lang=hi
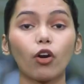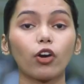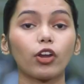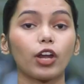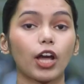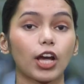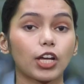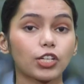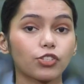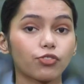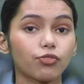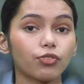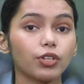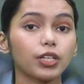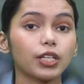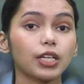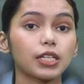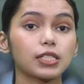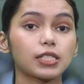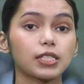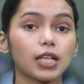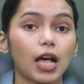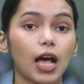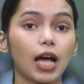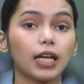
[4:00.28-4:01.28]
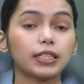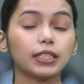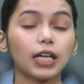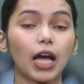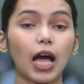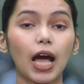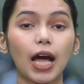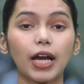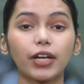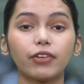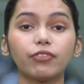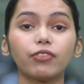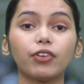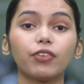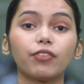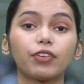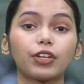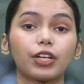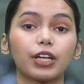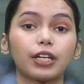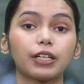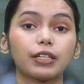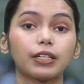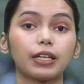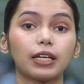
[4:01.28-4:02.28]
और अश्विन के साथ आठवें
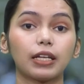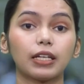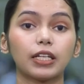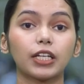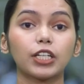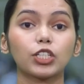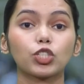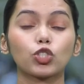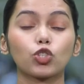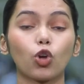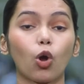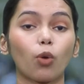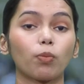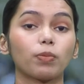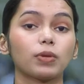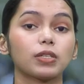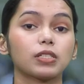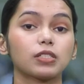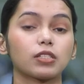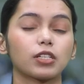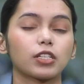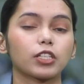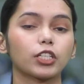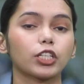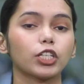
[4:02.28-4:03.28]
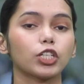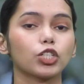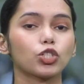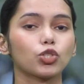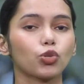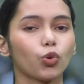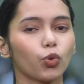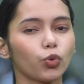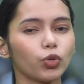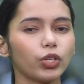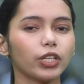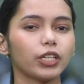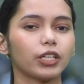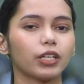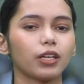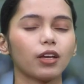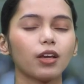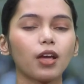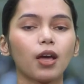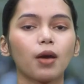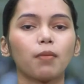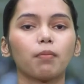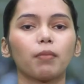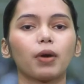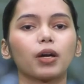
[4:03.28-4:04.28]
विकेट के लिए 24 रन की छोटी
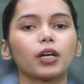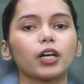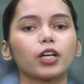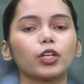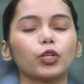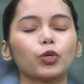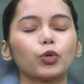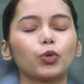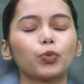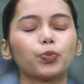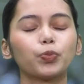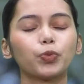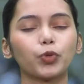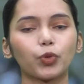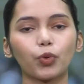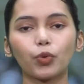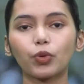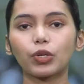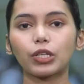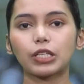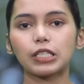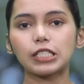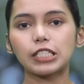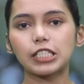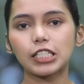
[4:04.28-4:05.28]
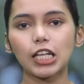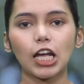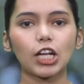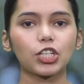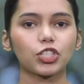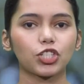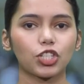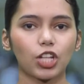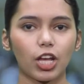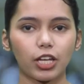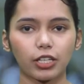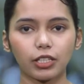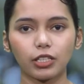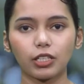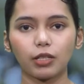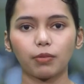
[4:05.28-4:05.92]
मगर उपयोगी साझेदारी